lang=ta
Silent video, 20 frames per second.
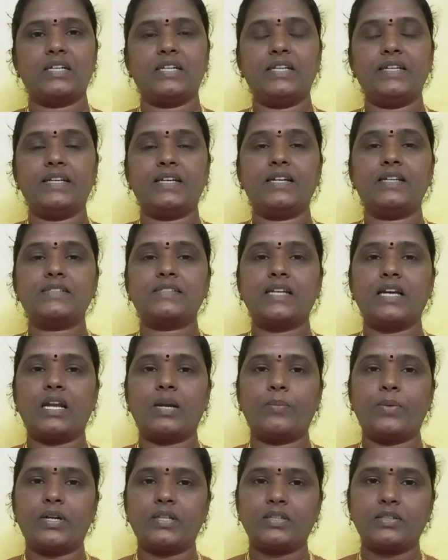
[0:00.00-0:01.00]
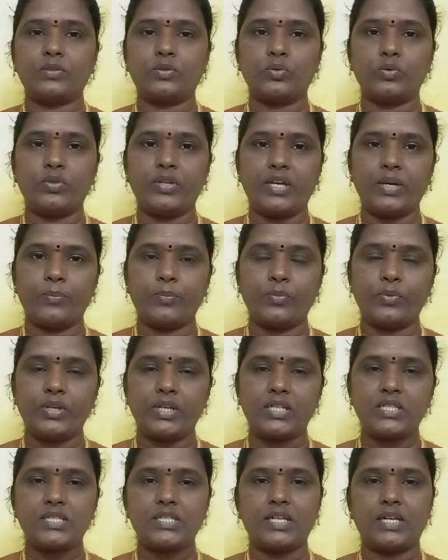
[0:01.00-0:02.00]
நீங்கள் செயல்படுத்தக்கூடிய
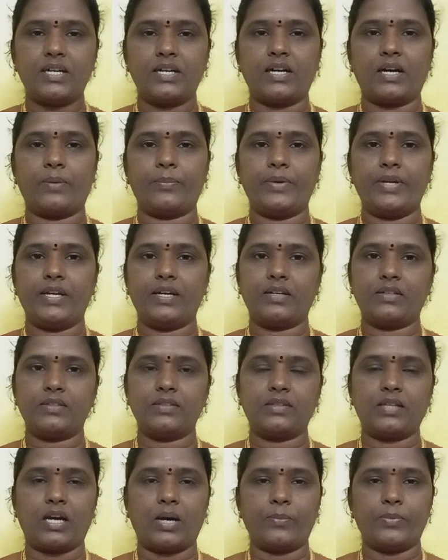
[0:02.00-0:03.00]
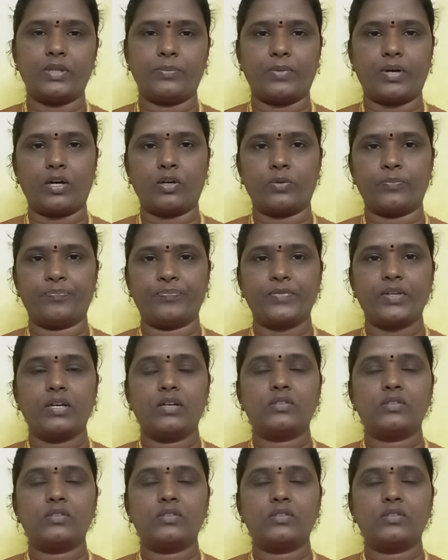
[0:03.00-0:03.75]
முயற்சிகள் அப்படின்றது தாமதமாகும்